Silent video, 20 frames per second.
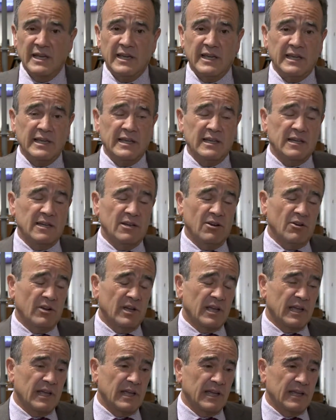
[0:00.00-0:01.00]
eh,
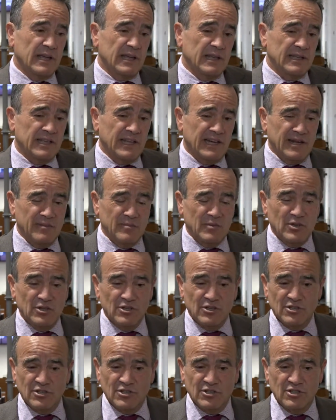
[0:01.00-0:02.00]
lo que
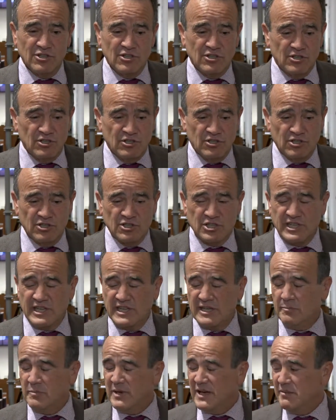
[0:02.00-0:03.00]
tenemos
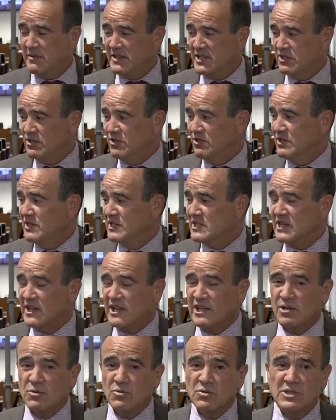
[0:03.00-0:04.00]
eh, previsto es
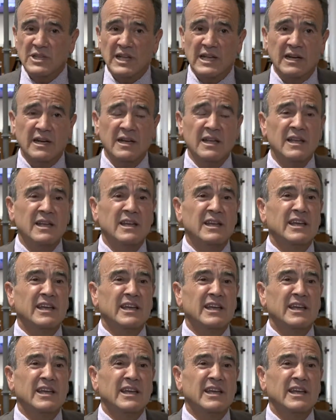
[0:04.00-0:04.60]
ejecutar